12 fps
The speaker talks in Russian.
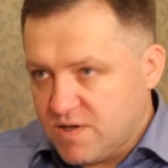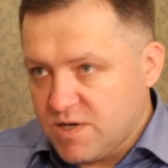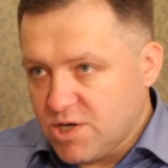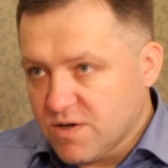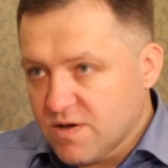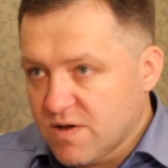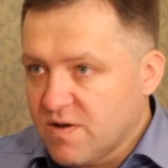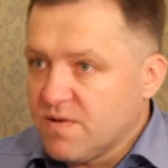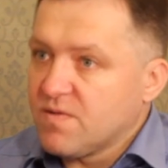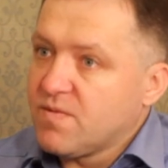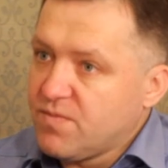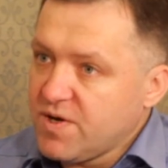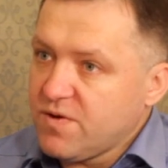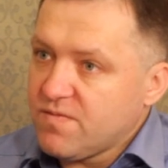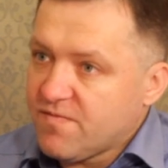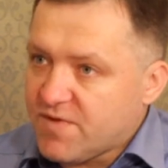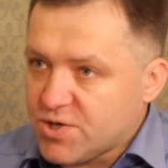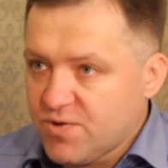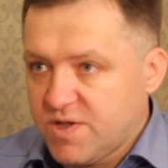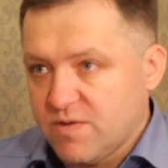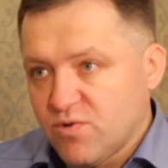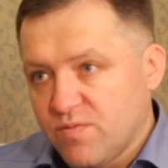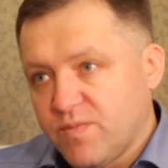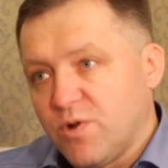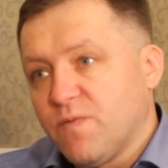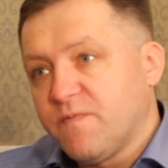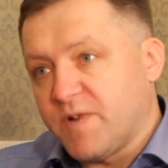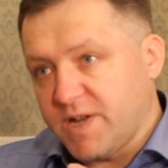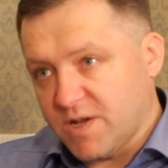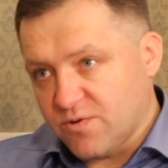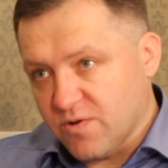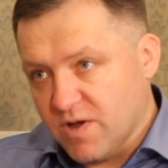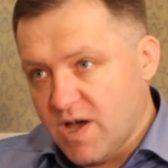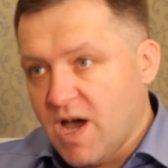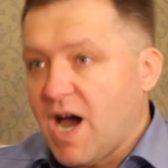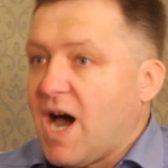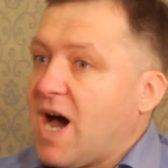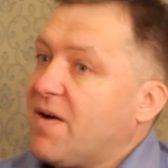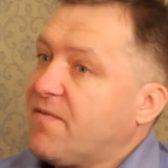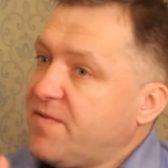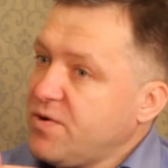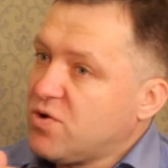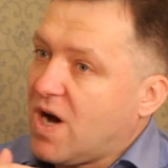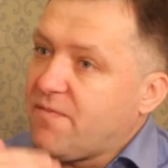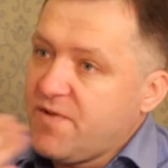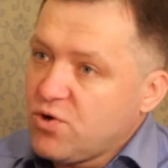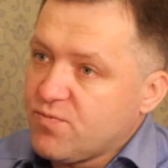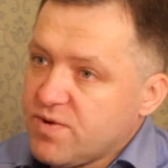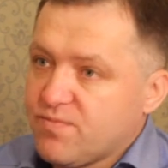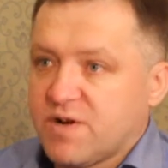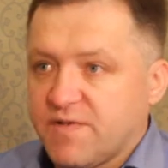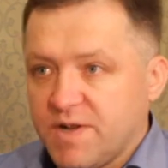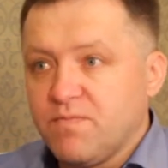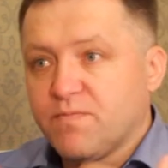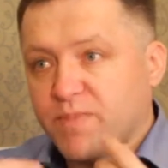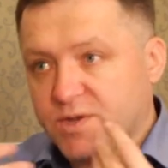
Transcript: тысяч, мы вашу землю берем в аренду. А, выку, а выкупе поговорим